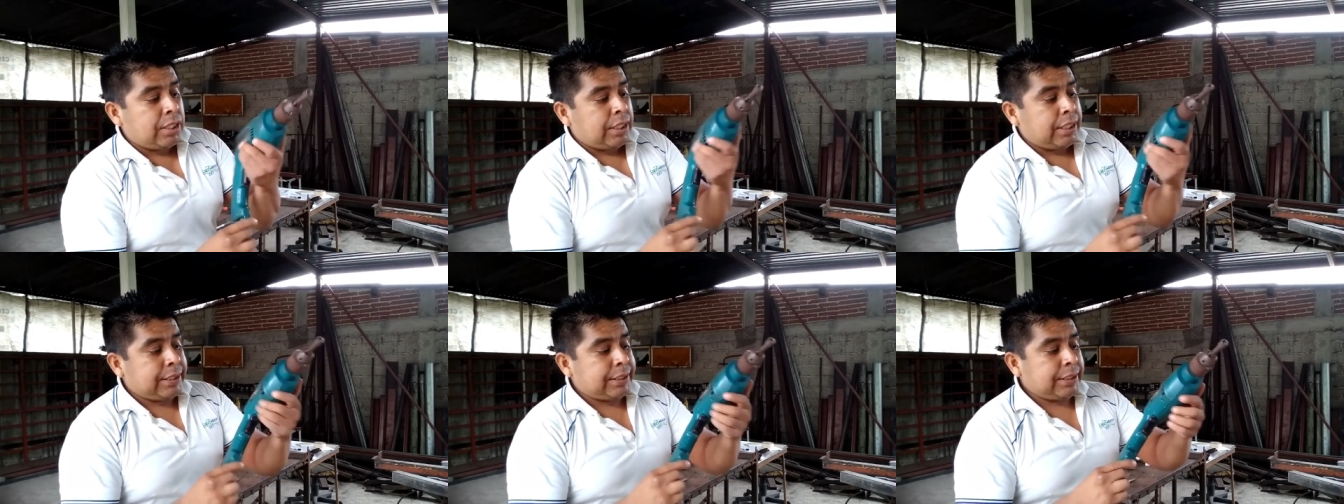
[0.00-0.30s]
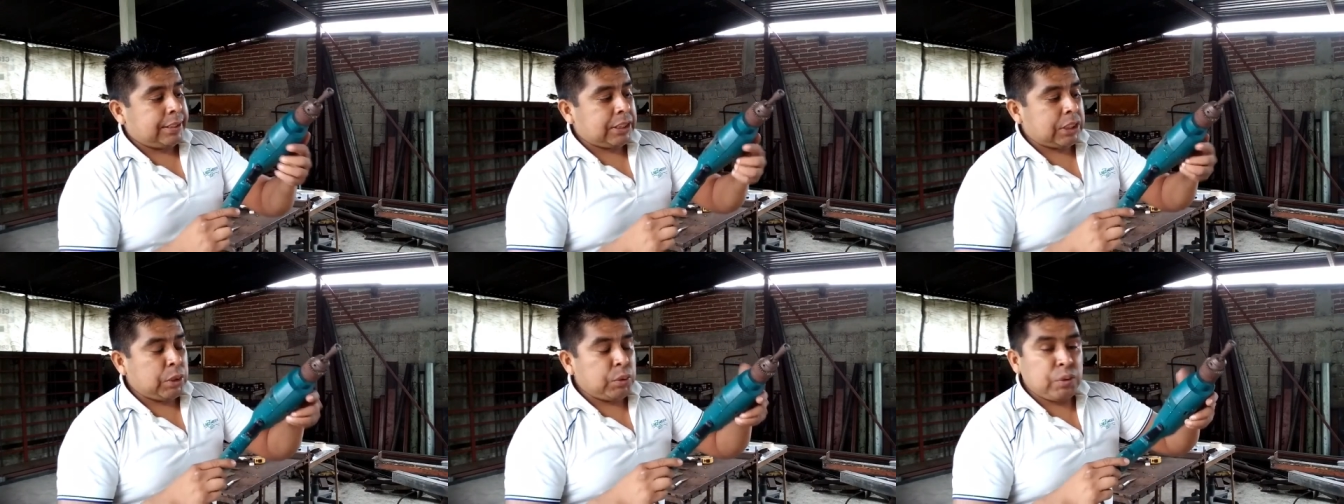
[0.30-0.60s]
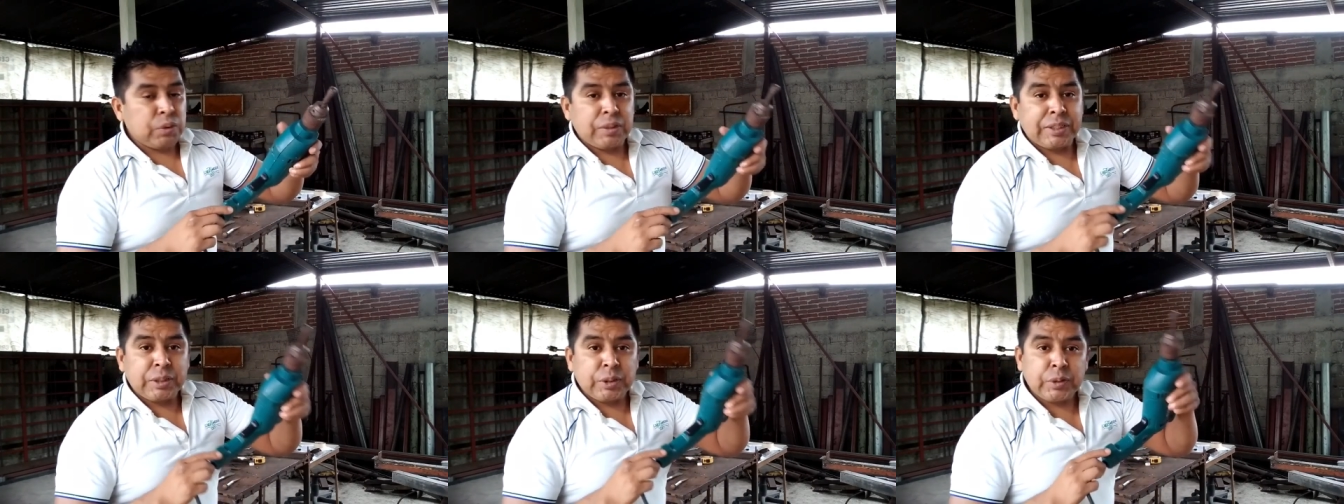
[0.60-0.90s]
Así es que
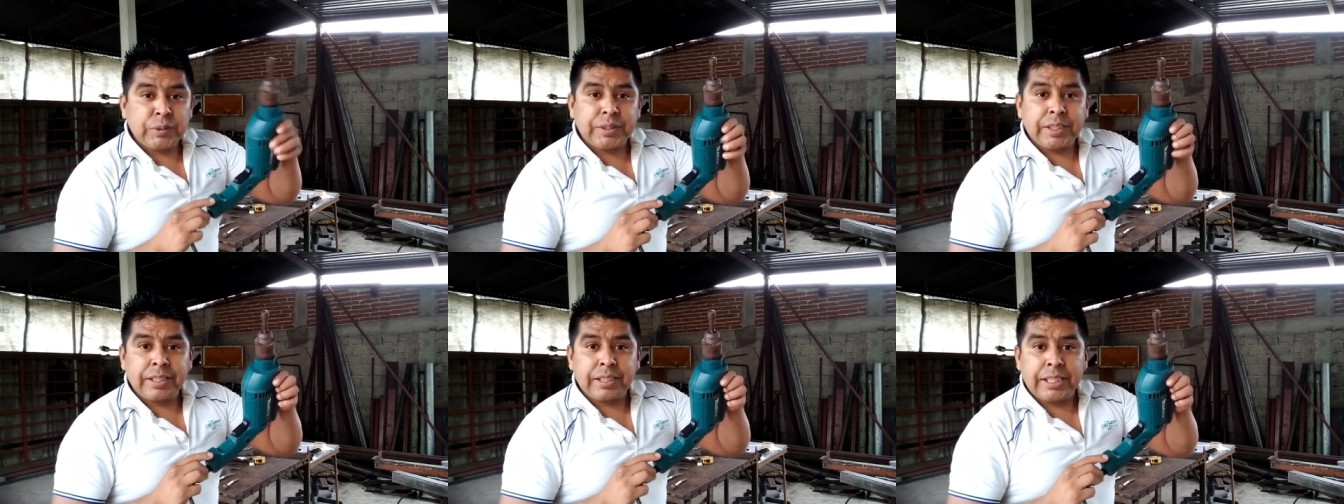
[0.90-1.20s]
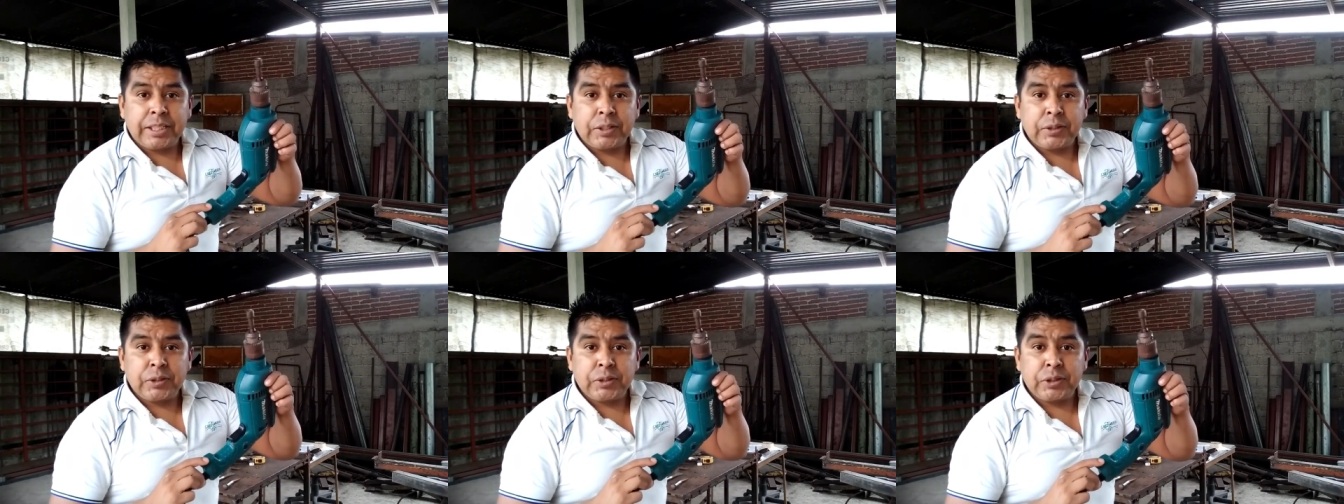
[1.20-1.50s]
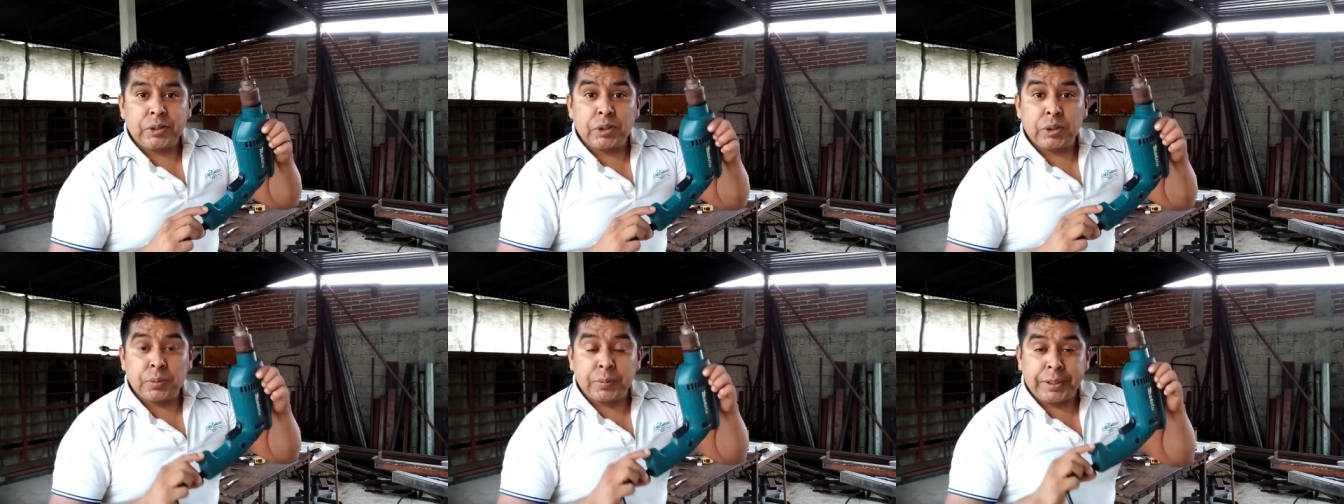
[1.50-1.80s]
uno de estos
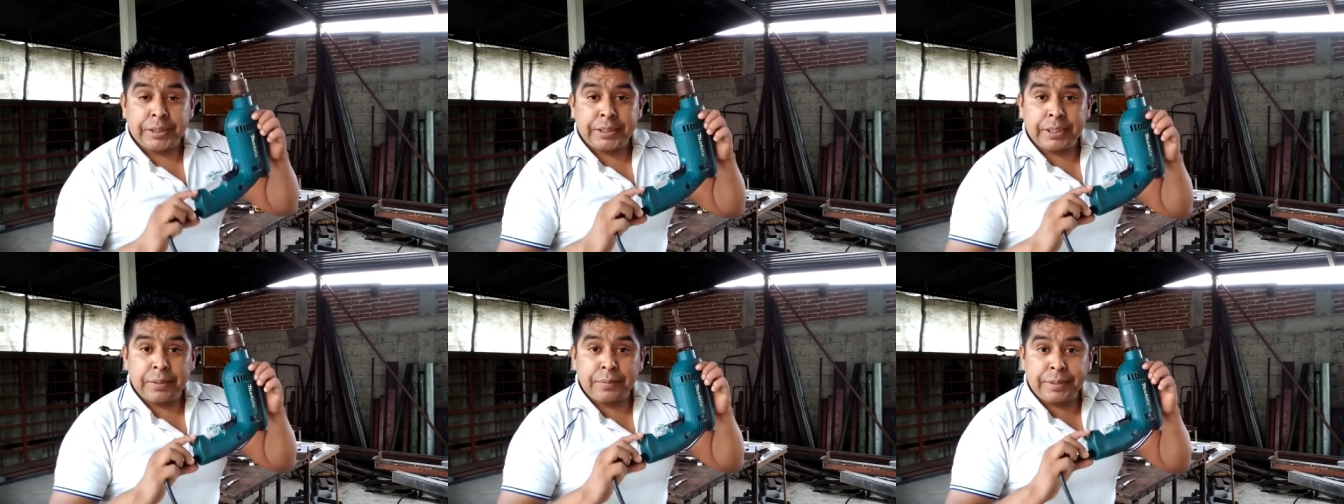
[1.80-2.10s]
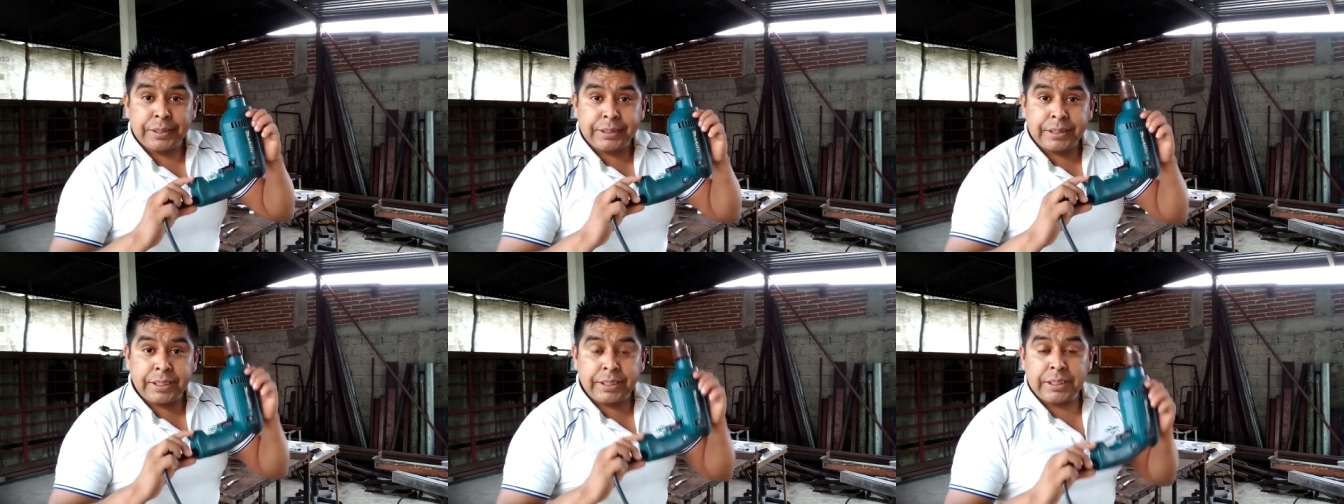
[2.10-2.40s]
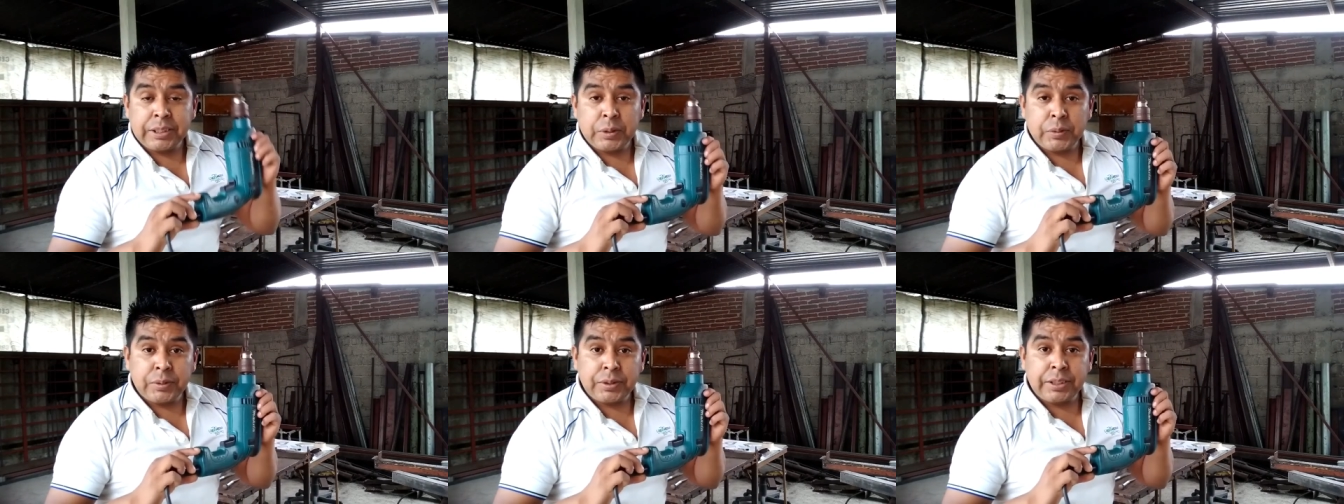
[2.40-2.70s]
taladros nos va a ser
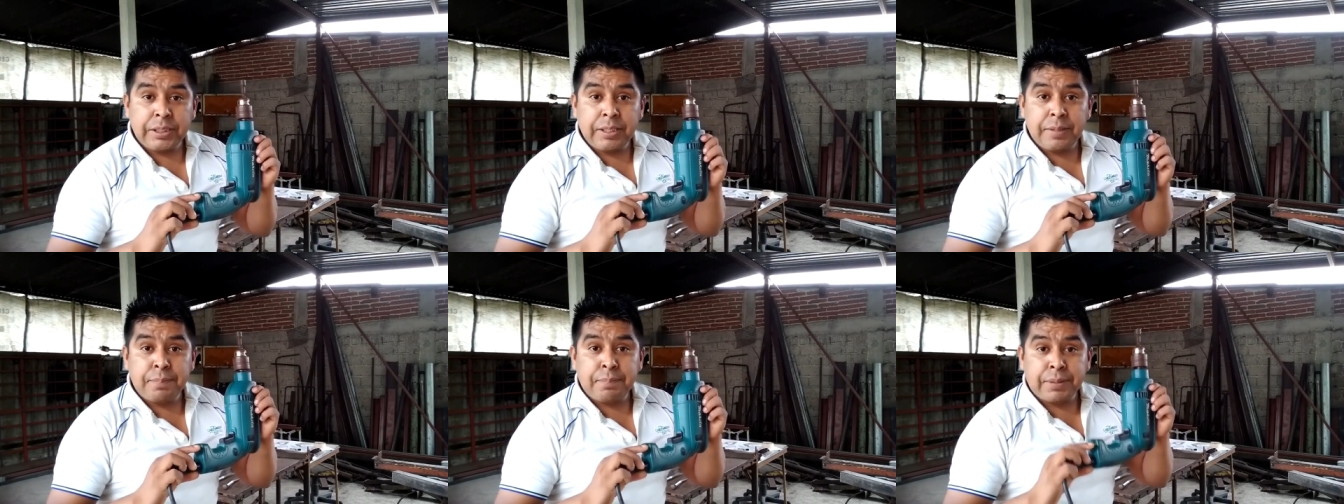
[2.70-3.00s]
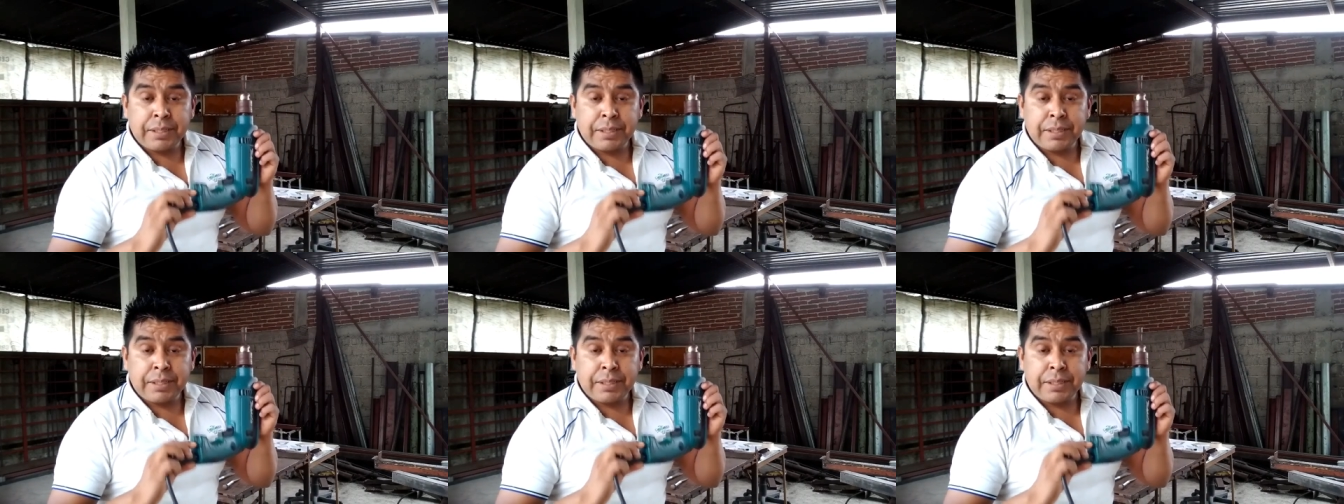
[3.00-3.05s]
bastante útil